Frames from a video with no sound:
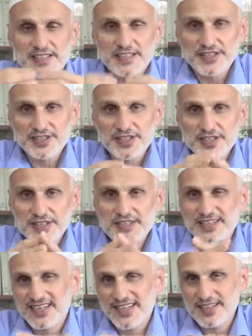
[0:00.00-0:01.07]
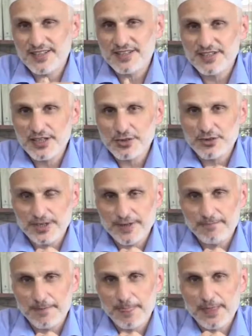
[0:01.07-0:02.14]
ilişkilerin kalitesine göre
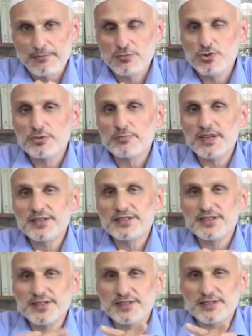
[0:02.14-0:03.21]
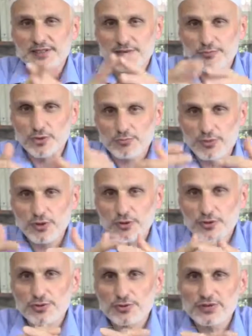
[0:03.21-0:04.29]
Müslümanlığının, mümin
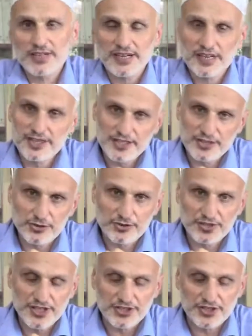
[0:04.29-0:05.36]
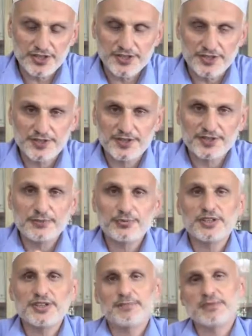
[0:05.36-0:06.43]
oluşunun da kalitesi ortaya çıkar. İşte
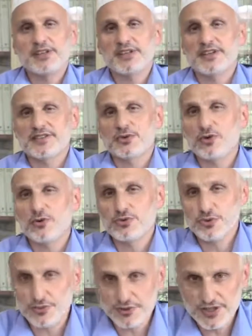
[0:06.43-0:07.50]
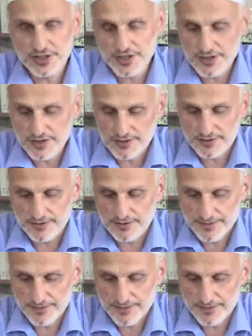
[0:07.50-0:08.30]
bunların bir tanesi de komşuluk ilişkileridir.